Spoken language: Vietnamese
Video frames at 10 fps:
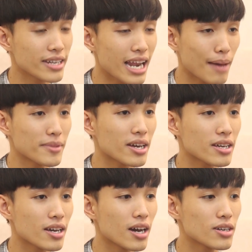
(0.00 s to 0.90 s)
để làm cho
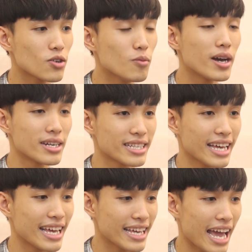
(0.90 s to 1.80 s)
kênh của mình
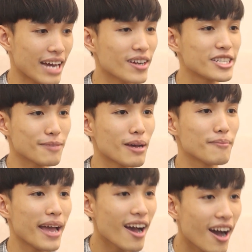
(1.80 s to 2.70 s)
ngày càng phát triển
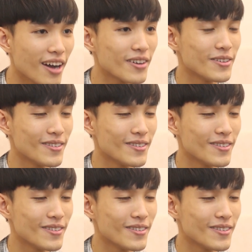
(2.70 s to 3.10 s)
mạnh mẽ hơn